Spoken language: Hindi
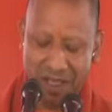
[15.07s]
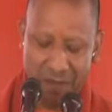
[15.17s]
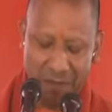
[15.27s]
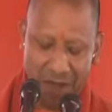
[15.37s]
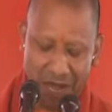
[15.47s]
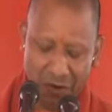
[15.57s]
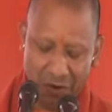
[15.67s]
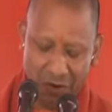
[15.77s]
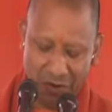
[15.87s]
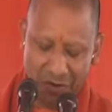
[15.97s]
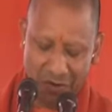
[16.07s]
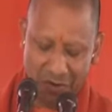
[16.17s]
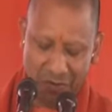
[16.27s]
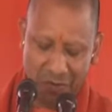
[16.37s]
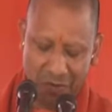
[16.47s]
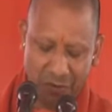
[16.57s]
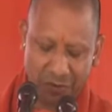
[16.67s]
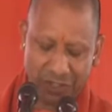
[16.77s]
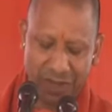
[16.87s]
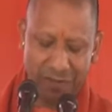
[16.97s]
मानो प्रभु
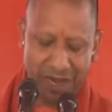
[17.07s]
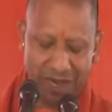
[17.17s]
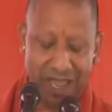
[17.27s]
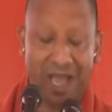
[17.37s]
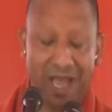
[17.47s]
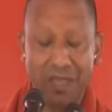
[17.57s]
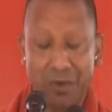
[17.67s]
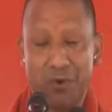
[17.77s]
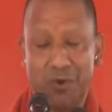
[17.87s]
से मिलने आई हो